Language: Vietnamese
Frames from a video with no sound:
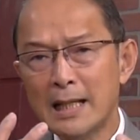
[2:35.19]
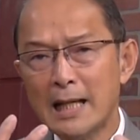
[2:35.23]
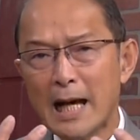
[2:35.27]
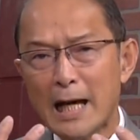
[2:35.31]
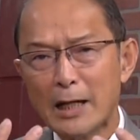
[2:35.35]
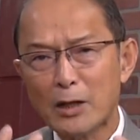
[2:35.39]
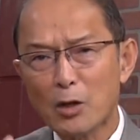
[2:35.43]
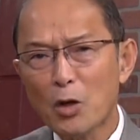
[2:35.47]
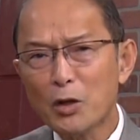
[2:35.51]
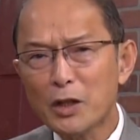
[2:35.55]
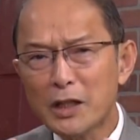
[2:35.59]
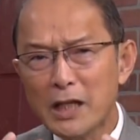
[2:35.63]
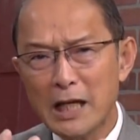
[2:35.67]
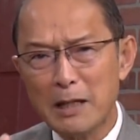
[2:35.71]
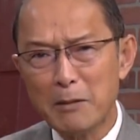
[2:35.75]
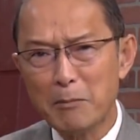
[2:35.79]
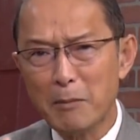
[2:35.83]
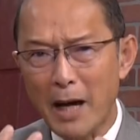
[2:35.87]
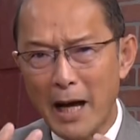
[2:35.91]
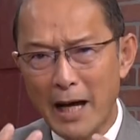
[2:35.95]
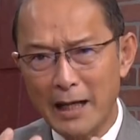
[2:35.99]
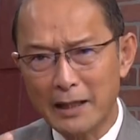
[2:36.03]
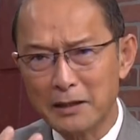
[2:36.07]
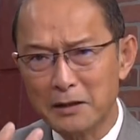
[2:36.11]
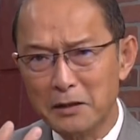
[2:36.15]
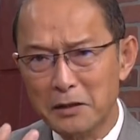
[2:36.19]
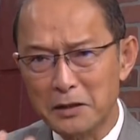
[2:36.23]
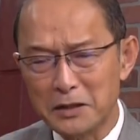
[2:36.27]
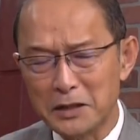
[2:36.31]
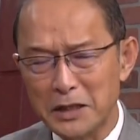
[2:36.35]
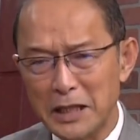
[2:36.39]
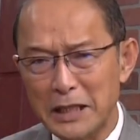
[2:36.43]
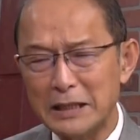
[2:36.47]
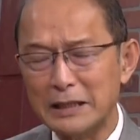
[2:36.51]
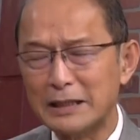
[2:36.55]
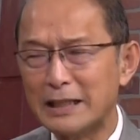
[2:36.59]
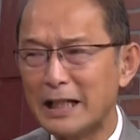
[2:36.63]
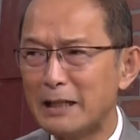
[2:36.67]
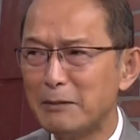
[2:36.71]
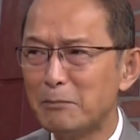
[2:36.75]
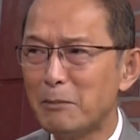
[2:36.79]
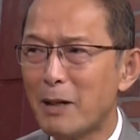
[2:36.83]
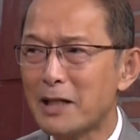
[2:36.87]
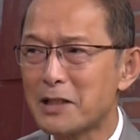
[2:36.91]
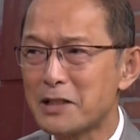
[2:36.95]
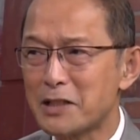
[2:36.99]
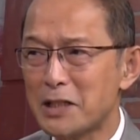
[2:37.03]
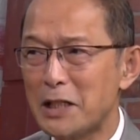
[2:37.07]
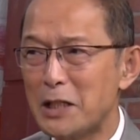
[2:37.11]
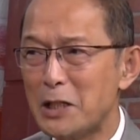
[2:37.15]
Anh nói khi mà anh được nhìn thấy
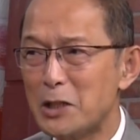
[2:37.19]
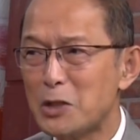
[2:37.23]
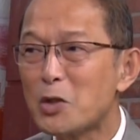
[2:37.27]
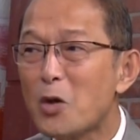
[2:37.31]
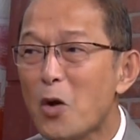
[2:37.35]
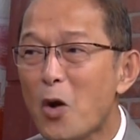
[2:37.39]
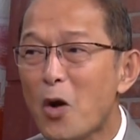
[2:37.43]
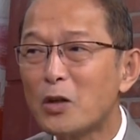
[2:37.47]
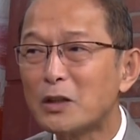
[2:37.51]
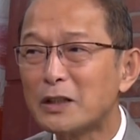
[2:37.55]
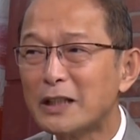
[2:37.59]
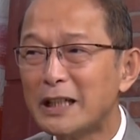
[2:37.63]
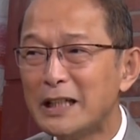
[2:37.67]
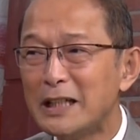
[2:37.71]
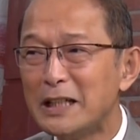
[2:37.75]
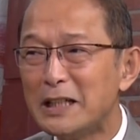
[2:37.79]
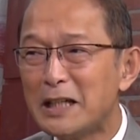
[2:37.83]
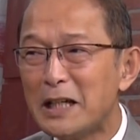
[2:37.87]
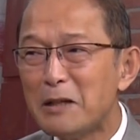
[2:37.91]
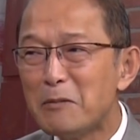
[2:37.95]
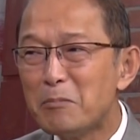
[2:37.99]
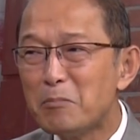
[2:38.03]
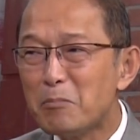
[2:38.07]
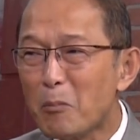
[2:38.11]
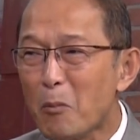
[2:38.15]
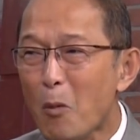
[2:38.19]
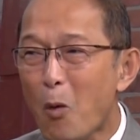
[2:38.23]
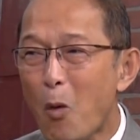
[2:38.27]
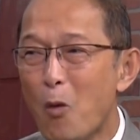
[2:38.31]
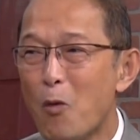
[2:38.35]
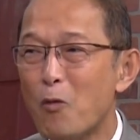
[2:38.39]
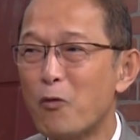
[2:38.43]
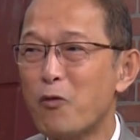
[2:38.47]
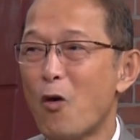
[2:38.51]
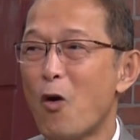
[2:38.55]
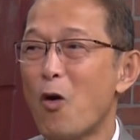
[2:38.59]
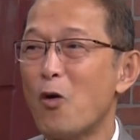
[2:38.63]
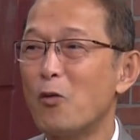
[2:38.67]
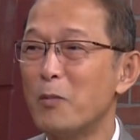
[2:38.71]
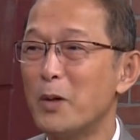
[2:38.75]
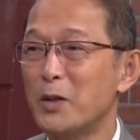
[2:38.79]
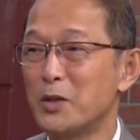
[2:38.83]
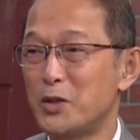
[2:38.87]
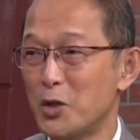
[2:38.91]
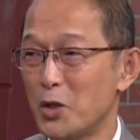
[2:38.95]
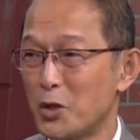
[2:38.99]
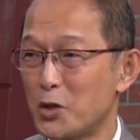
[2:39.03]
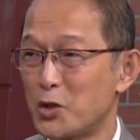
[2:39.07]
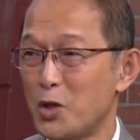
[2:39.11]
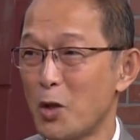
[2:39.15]
bác sĩ cho thấy cái buồng phổi mà
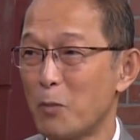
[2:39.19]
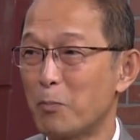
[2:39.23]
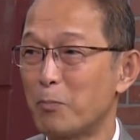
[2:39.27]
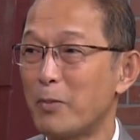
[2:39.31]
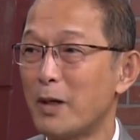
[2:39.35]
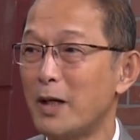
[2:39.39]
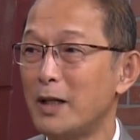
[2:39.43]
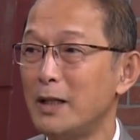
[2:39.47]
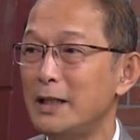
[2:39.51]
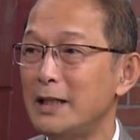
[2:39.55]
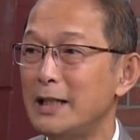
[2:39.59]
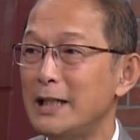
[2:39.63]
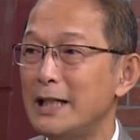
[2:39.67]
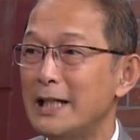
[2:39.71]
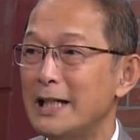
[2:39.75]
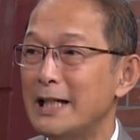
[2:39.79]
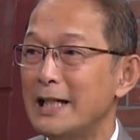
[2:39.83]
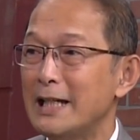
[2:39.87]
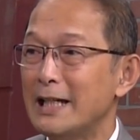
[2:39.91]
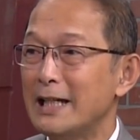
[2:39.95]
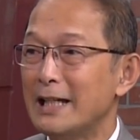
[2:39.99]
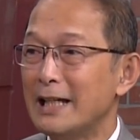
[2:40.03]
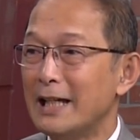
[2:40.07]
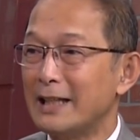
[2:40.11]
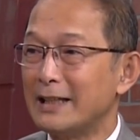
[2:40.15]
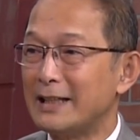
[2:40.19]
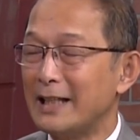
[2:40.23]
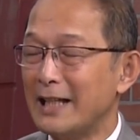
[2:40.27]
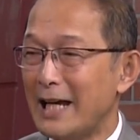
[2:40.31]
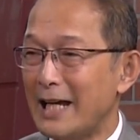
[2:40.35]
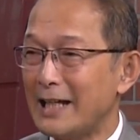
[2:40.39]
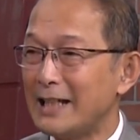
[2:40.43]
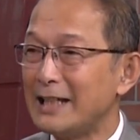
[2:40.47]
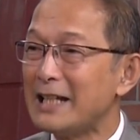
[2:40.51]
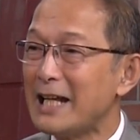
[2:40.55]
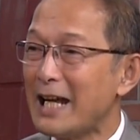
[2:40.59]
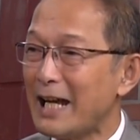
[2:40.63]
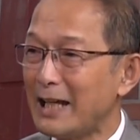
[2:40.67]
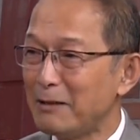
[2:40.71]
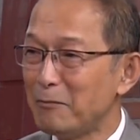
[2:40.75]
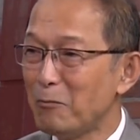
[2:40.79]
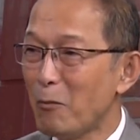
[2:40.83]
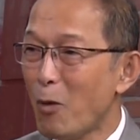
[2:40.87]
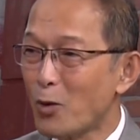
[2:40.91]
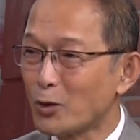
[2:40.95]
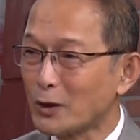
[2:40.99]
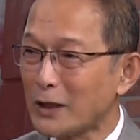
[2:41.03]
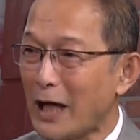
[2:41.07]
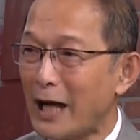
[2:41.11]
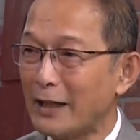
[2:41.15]
được chụp á, thì anh
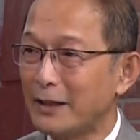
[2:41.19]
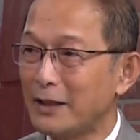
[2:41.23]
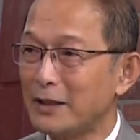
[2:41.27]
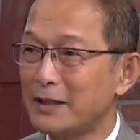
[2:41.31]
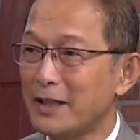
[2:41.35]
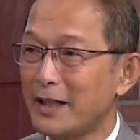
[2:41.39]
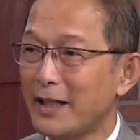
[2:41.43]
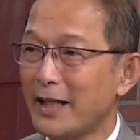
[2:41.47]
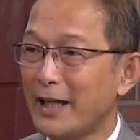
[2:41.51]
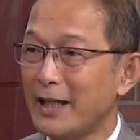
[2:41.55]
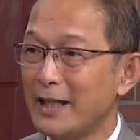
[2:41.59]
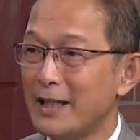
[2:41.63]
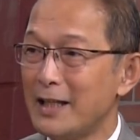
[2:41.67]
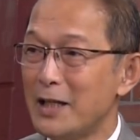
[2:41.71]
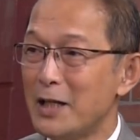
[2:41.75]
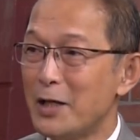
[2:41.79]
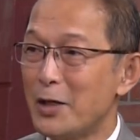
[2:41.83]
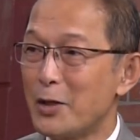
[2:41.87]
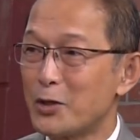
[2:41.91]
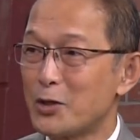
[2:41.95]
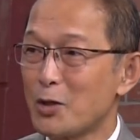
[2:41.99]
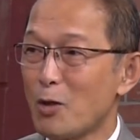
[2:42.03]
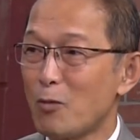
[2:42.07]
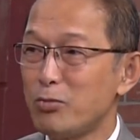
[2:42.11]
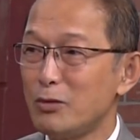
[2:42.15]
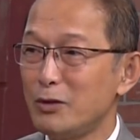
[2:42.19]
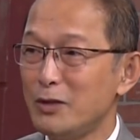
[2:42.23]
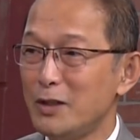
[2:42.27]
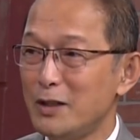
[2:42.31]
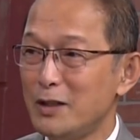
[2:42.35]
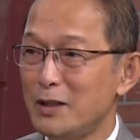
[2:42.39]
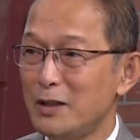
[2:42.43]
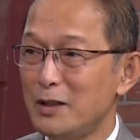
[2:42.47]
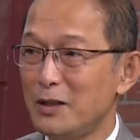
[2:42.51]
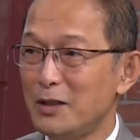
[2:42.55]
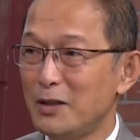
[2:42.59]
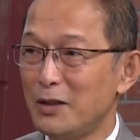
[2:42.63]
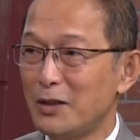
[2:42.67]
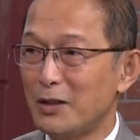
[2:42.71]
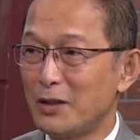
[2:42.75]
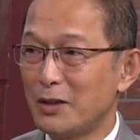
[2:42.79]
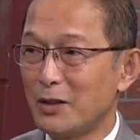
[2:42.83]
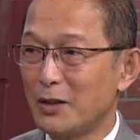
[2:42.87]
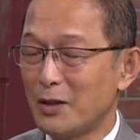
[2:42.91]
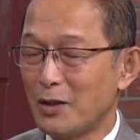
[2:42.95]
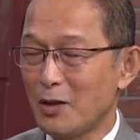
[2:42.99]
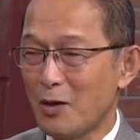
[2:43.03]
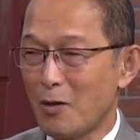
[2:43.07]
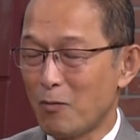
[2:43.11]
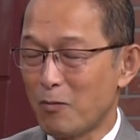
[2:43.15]
mô tả như thế này: giống như
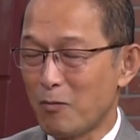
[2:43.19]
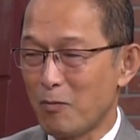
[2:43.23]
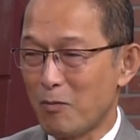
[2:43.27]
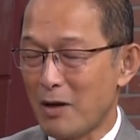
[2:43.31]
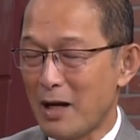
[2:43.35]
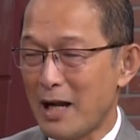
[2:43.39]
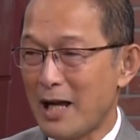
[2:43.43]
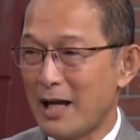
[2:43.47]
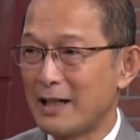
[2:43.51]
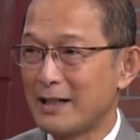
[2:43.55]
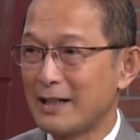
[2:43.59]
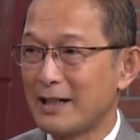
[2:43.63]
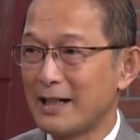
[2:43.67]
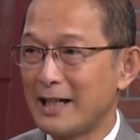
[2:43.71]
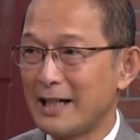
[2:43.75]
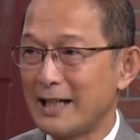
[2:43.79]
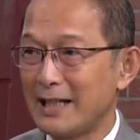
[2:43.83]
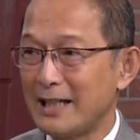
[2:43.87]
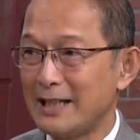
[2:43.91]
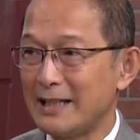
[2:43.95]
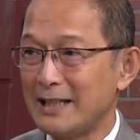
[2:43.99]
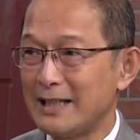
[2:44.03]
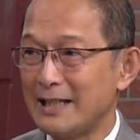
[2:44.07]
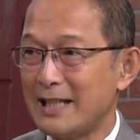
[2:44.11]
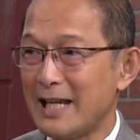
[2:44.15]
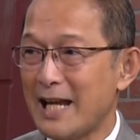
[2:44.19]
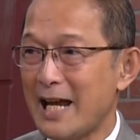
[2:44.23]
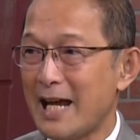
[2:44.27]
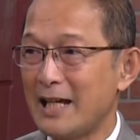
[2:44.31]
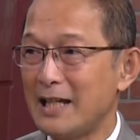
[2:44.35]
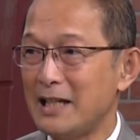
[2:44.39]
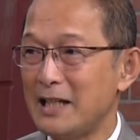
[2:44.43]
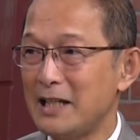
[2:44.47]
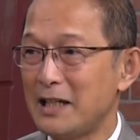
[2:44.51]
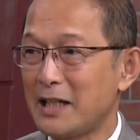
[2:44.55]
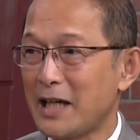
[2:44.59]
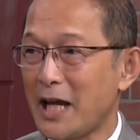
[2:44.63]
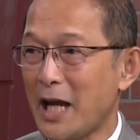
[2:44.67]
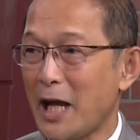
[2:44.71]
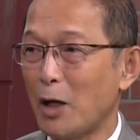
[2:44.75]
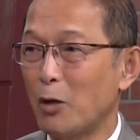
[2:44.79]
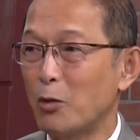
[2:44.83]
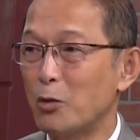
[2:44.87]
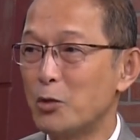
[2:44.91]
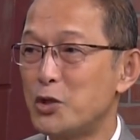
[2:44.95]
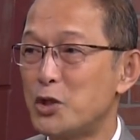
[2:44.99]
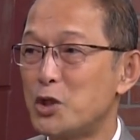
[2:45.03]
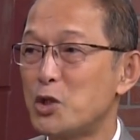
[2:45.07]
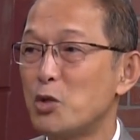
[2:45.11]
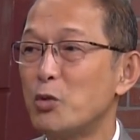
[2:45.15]
Ngọc Lan nhai
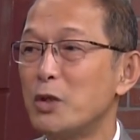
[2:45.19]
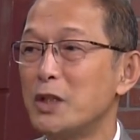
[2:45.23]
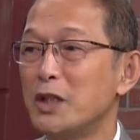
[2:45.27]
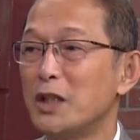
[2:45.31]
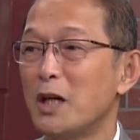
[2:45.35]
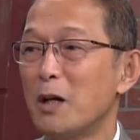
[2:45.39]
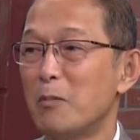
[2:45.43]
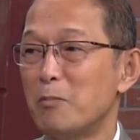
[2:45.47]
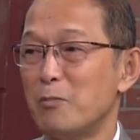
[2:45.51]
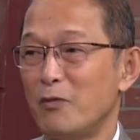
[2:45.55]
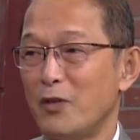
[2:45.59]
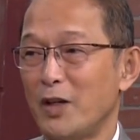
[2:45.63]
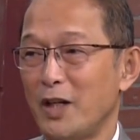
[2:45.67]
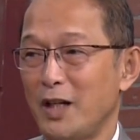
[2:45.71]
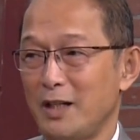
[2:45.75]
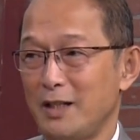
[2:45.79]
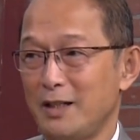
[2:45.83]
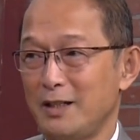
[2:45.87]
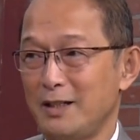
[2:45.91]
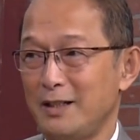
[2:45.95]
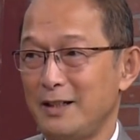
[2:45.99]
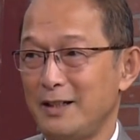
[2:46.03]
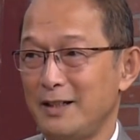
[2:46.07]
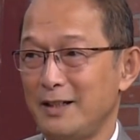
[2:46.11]
kẹo chewing gum vậy đó.